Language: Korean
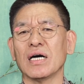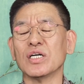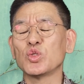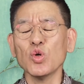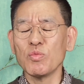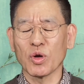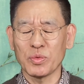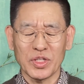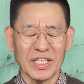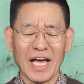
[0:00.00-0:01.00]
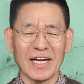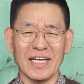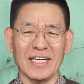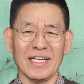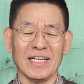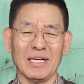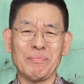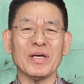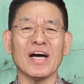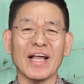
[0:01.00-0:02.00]
어둠으로부터 나를
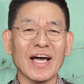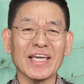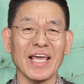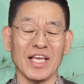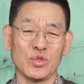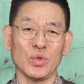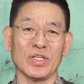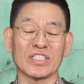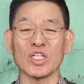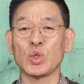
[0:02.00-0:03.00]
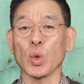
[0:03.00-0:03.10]
평안하게 해줄 어떤